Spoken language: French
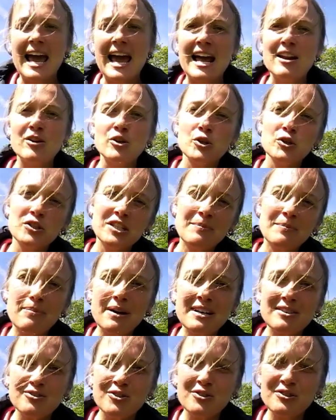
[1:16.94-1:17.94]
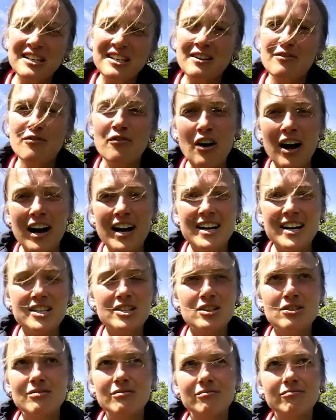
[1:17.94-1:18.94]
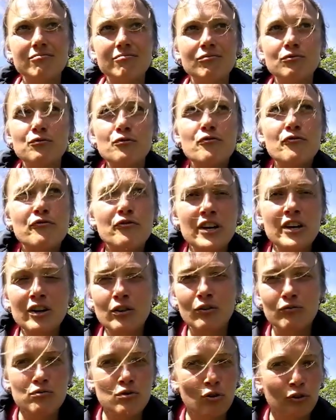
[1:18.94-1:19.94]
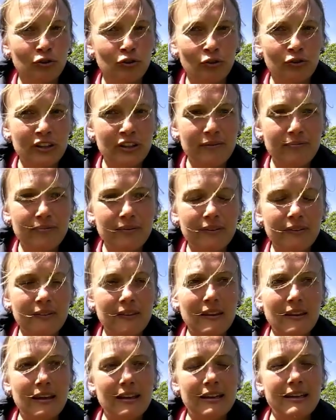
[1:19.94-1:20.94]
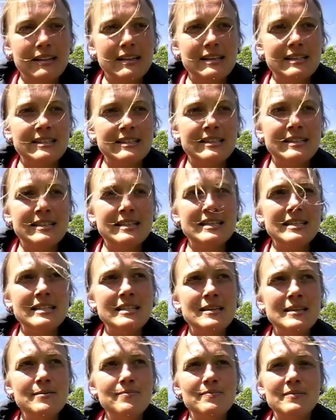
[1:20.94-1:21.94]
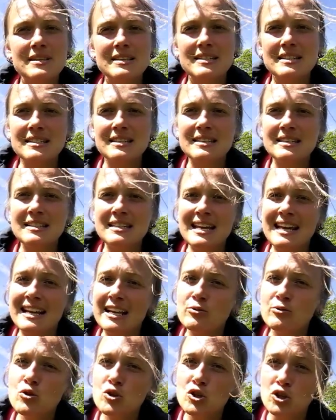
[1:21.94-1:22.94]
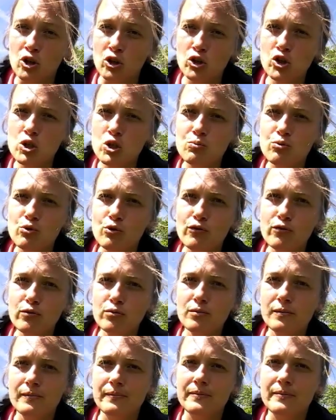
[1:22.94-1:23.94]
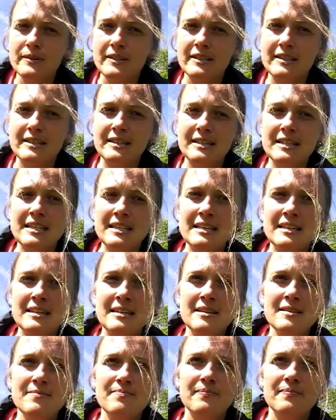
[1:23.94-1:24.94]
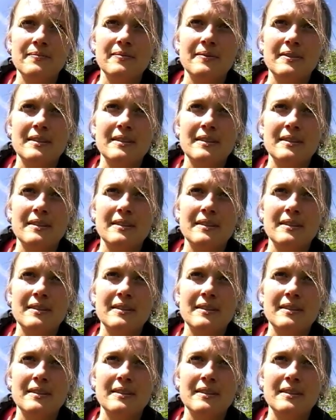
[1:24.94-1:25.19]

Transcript: Alors je ne sais pas ce que cette phrase vous fait quand vous l'entendez, si, elle a du sens pour vous, si,